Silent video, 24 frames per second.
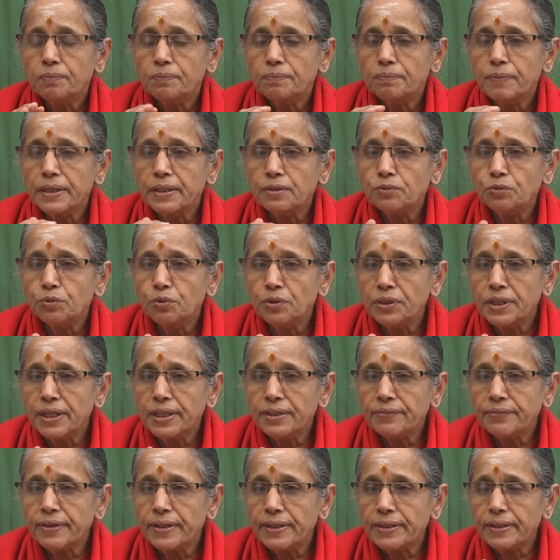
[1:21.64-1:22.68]

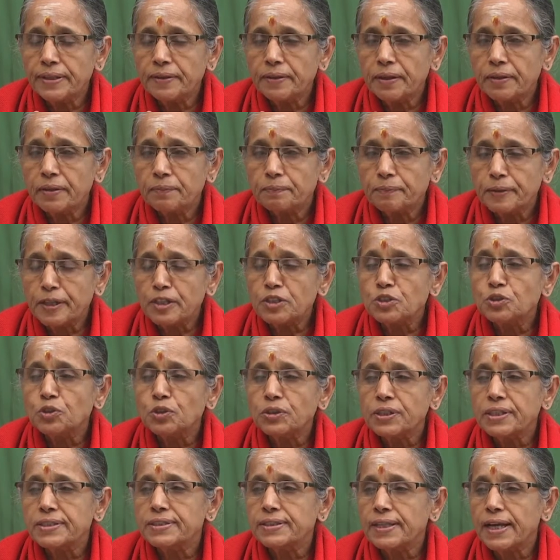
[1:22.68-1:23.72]
మనకున్నటువంటి
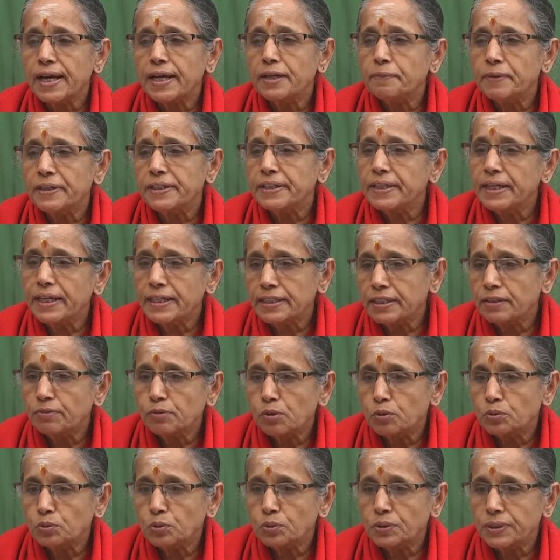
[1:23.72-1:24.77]
ప్రస్తుత స్థాయి బట్టి
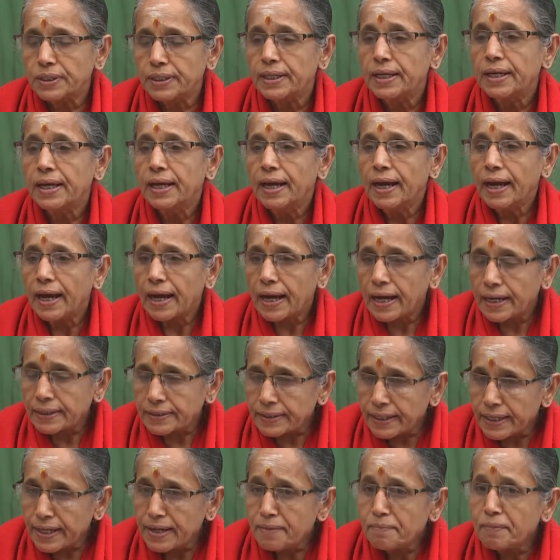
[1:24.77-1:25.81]
అర్థమవుతుంది
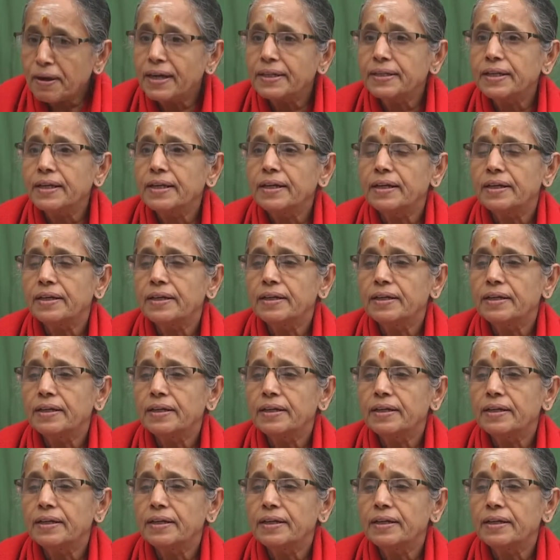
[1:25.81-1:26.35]
అదే మాట